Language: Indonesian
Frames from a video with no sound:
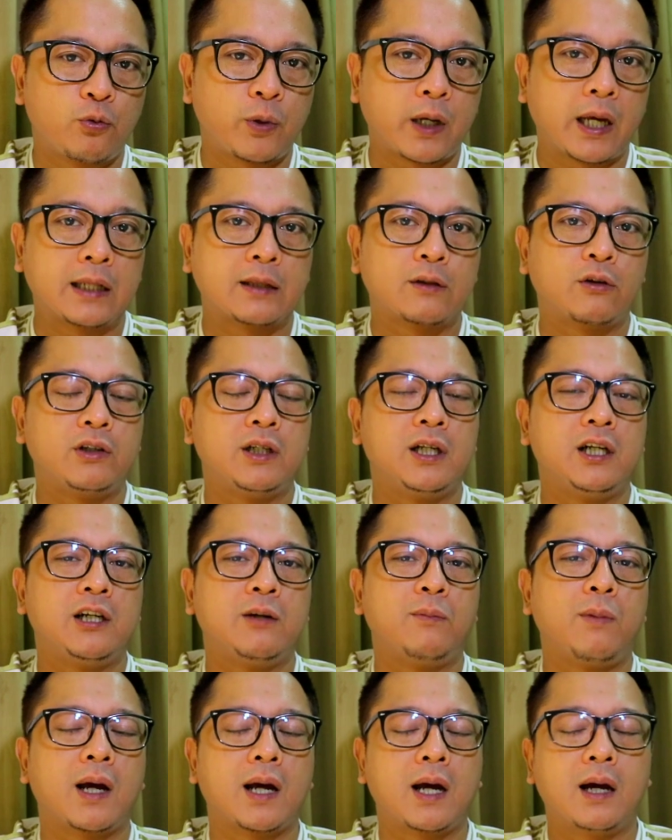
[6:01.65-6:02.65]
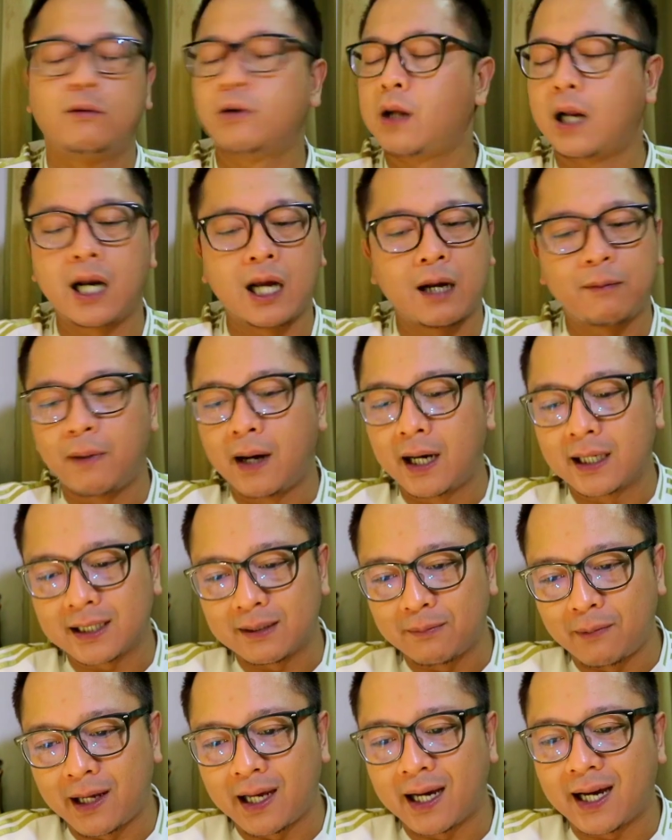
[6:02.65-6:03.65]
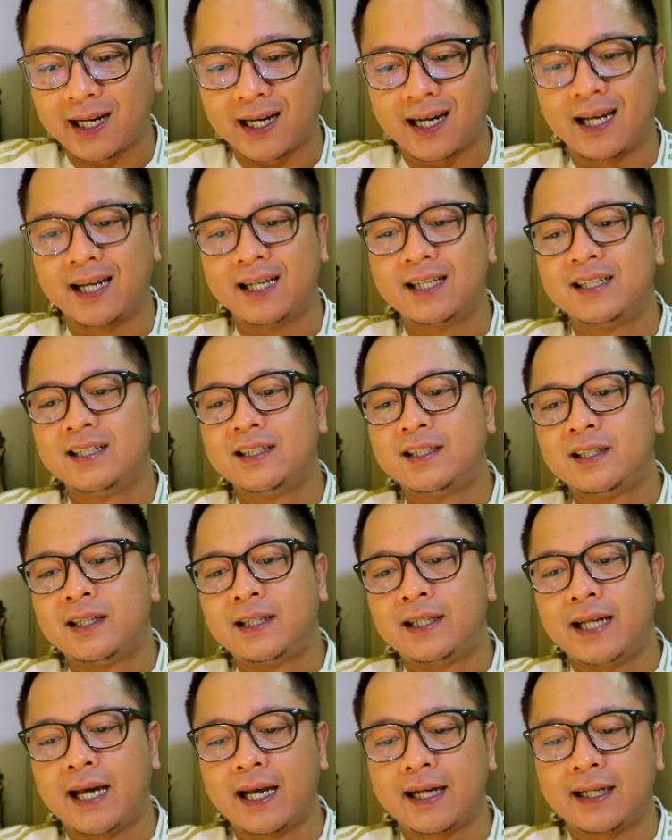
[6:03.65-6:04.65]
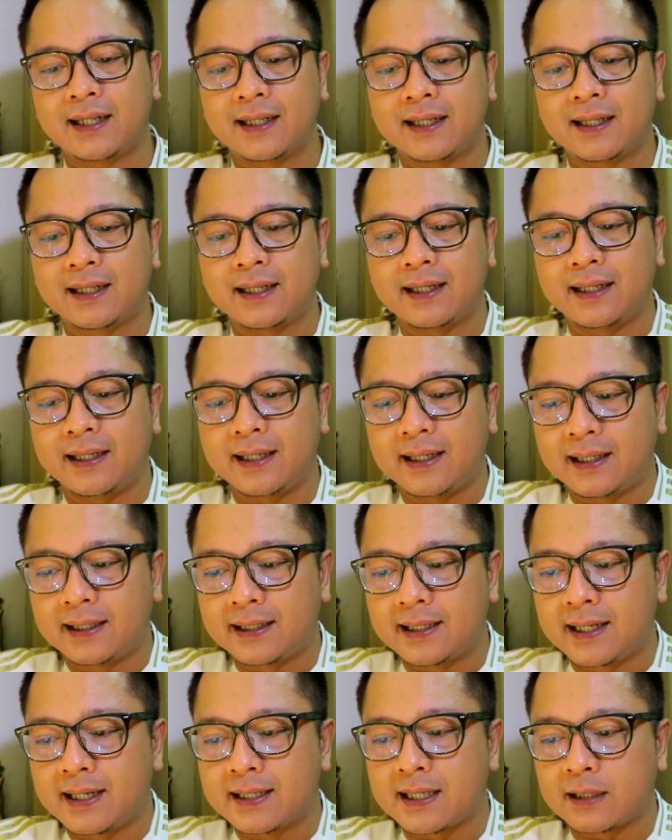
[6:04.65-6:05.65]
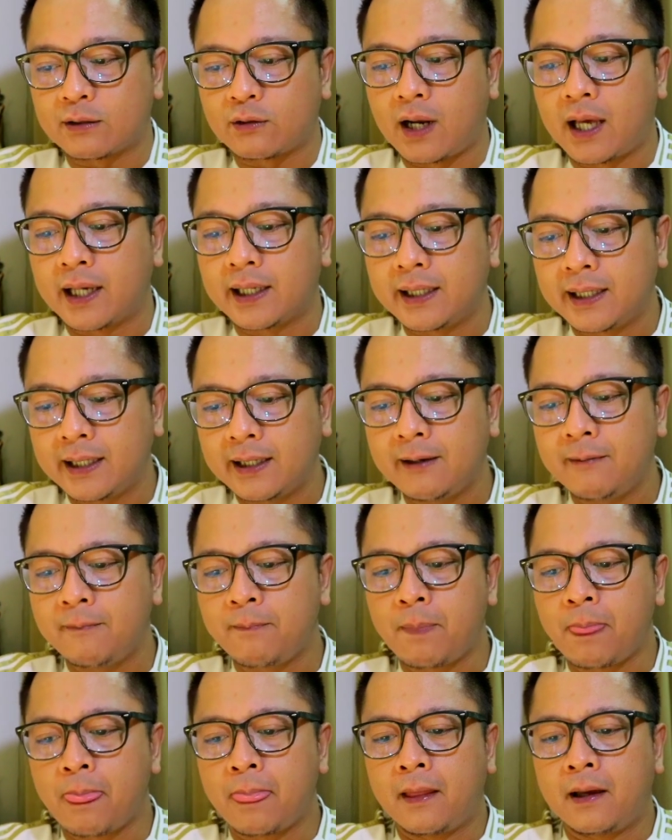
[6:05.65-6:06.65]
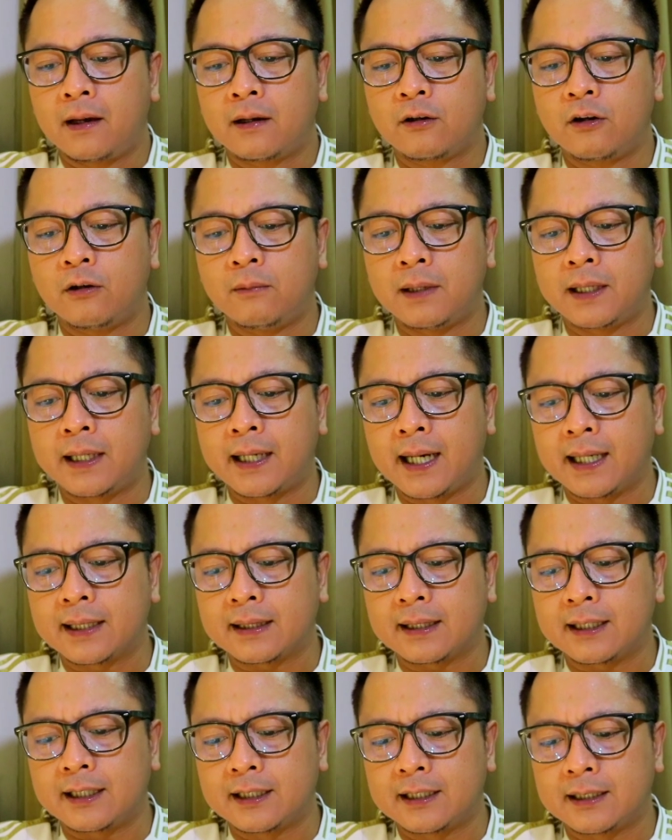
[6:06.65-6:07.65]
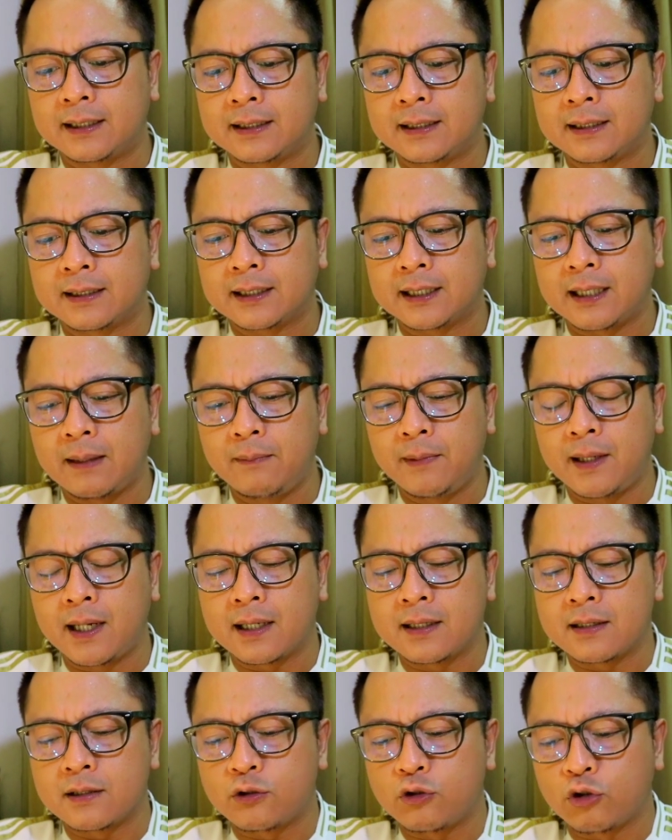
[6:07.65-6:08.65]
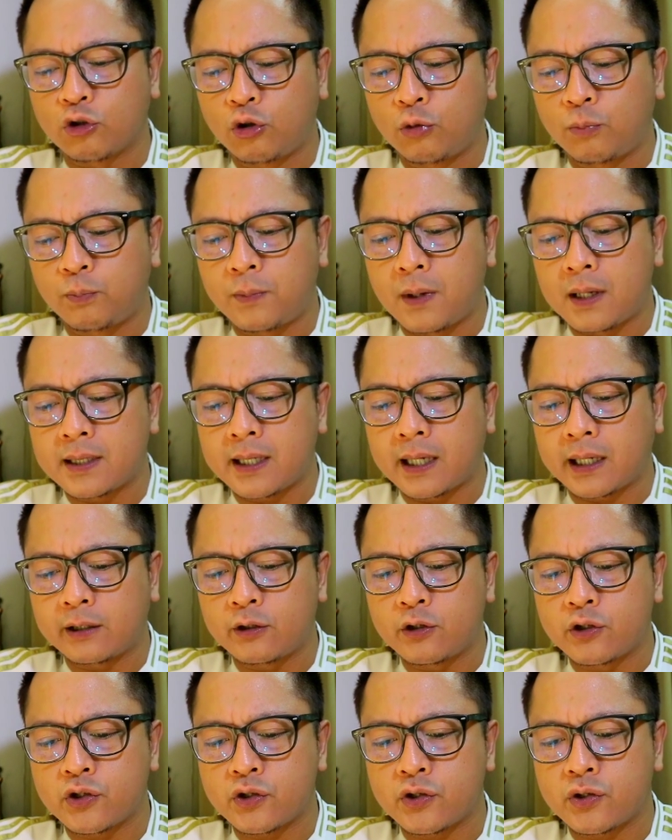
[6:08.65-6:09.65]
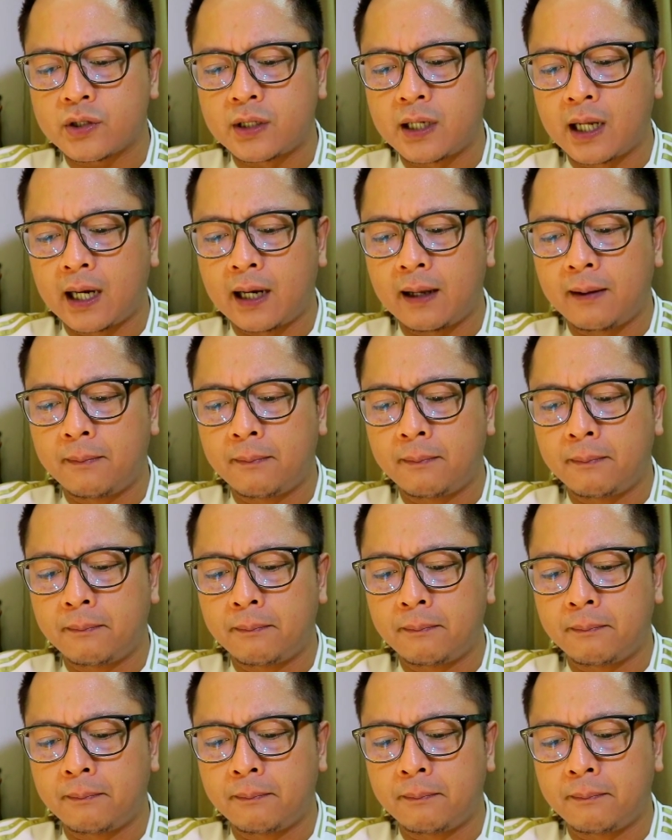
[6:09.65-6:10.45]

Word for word: Juprianto di lini belakang udah lengkap banget nih Bayangkara dan uh, satu lagi gue melihat uh, tim yang cukup serius dalam